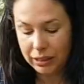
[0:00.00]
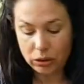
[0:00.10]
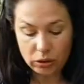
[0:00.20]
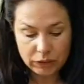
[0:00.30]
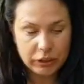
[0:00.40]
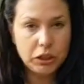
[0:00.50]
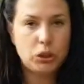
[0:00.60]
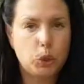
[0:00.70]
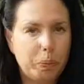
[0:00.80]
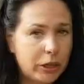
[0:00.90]
I to jest właśnie
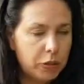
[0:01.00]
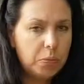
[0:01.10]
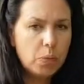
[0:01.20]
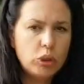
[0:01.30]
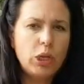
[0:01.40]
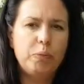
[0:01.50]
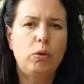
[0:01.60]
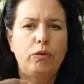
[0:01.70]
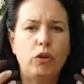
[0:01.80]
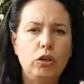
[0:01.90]
super, żeby można
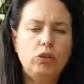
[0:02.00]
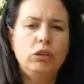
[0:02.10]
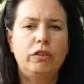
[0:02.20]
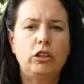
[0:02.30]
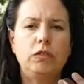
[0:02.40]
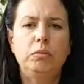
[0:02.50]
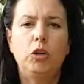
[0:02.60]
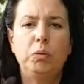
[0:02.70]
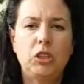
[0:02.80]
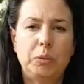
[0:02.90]
było w ogrodzie warzywnym robić